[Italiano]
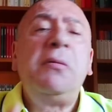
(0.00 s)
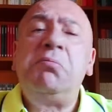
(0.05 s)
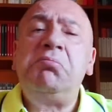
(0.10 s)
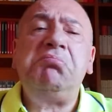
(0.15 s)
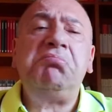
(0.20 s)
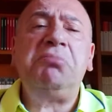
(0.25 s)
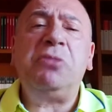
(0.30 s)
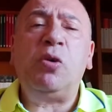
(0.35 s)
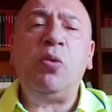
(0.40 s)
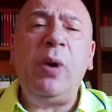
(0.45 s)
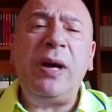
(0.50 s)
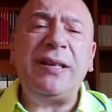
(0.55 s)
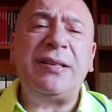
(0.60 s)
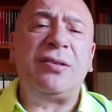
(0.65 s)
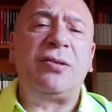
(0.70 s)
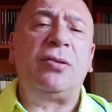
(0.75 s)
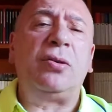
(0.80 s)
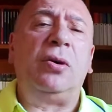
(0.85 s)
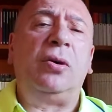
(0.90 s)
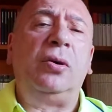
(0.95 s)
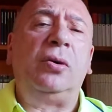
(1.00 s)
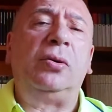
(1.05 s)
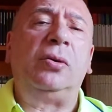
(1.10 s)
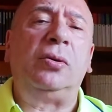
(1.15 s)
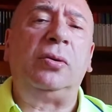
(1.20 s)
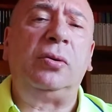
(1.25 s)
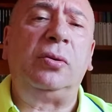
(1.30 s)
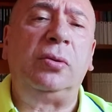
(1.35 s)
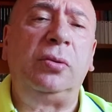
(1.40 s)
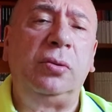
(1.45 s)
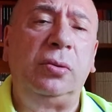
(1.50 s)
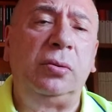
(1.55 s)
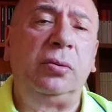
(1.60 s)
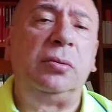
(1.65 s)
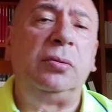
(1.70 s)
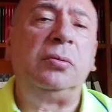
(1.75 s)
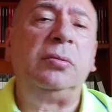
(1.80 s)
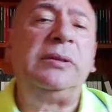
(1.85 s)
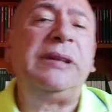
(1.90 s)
Mm, questo eh,